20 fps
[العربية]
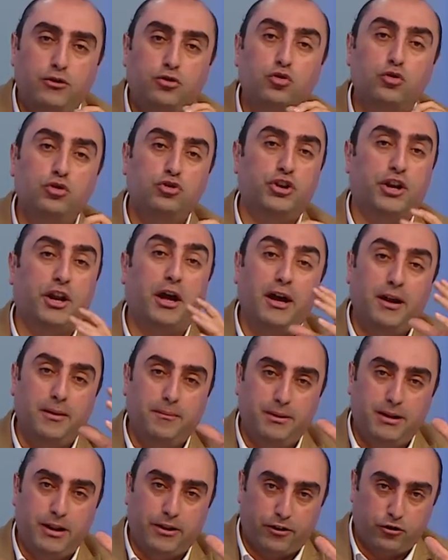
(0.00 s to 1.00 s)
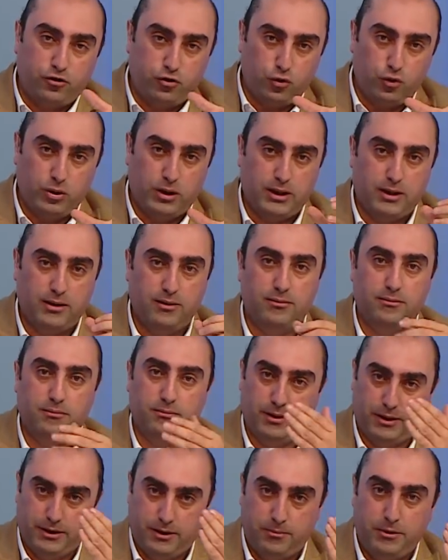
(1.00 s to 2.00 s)
شو الجرائم اللي رجعوا لها
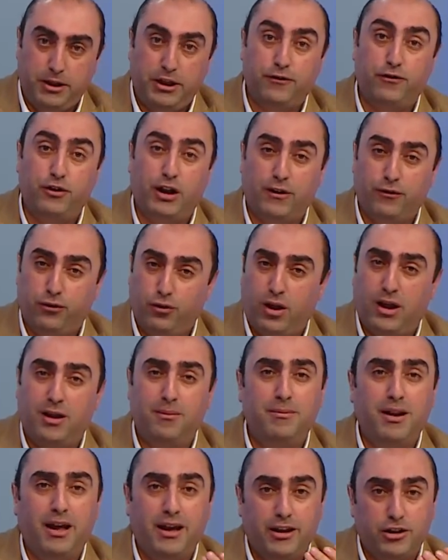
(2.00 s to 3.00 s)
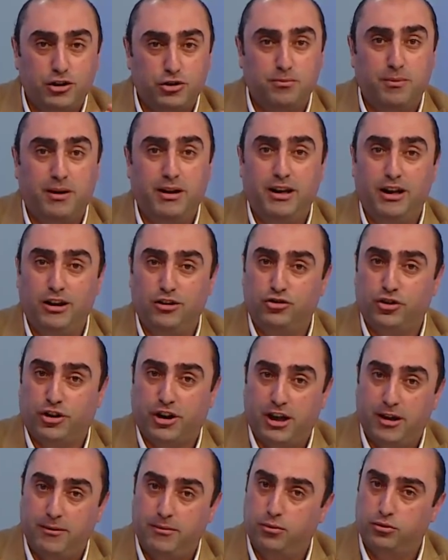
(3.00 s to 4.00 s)
احنا بنعرف العفو العام لا يشمل
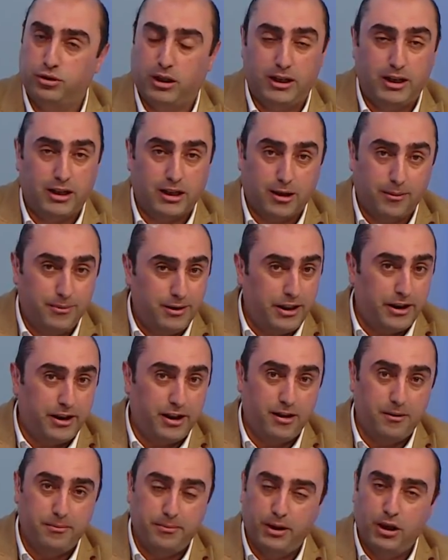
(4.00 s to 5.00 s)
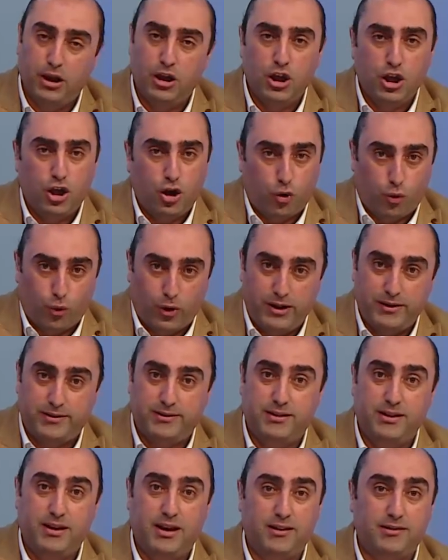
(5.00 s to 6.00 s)
الجرائم المتعلقه بالارهاب ولا
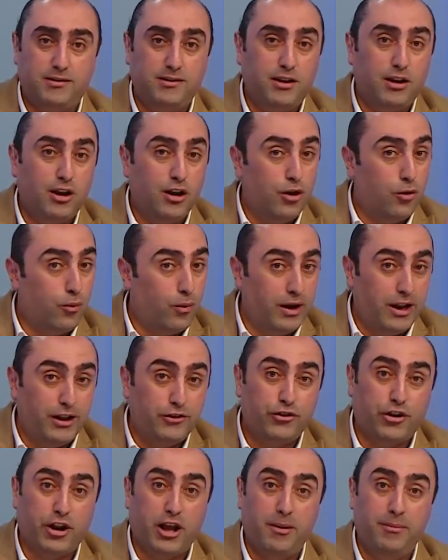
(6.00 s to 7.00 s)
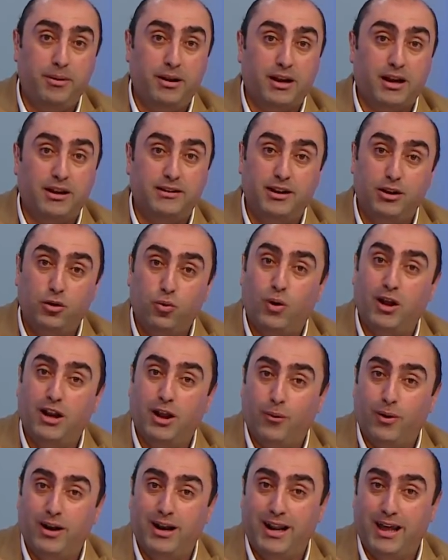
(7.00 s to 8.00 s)
السياسه ولا جرائم القتل ولا
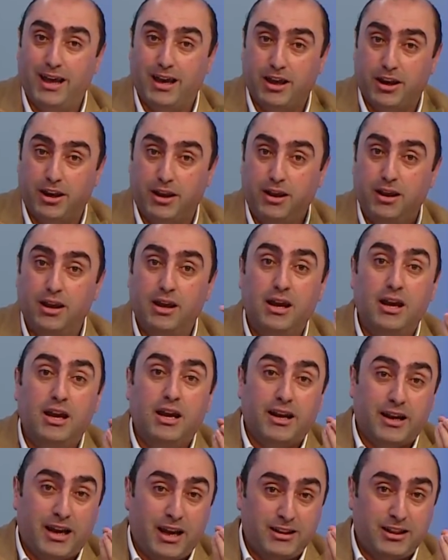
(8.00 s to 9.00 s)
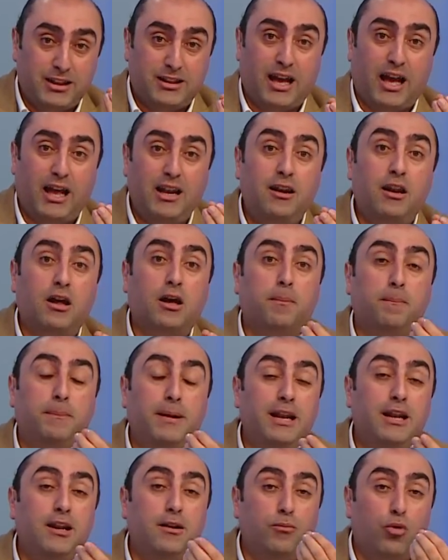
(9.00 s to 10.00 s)
ولا الاخره كانت تتعلق
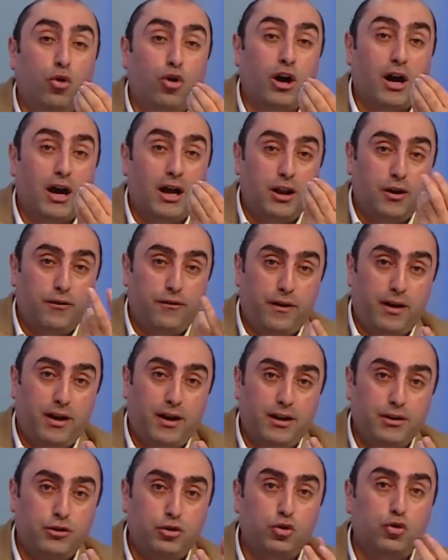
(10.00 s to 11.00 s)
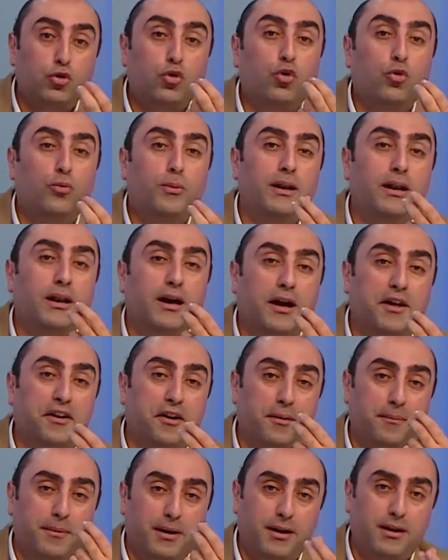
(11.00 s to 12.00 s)
بالمخالفات
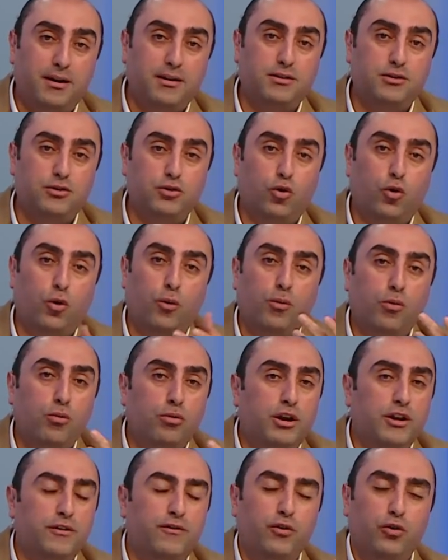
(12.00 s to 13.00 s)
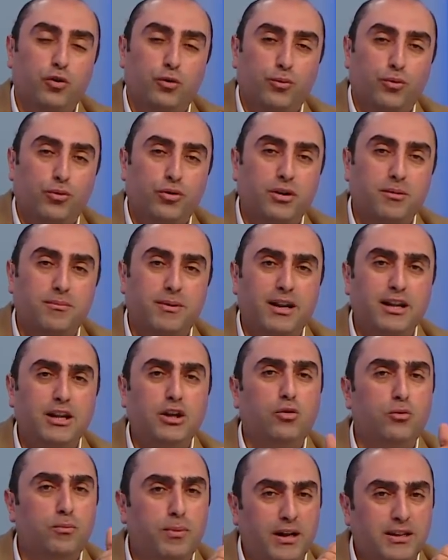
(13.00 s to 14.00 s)
وبالغرامات وممكن في الامور
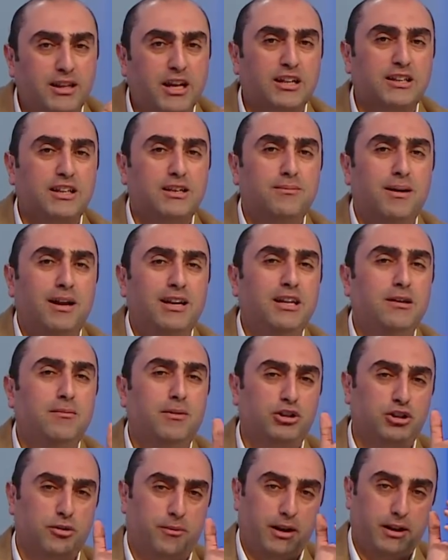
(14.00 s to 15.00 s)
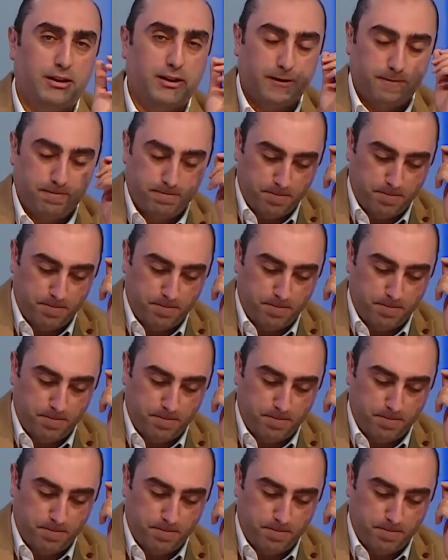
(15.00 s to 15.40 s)
الماليه وبعتقد الماليه ما شملتها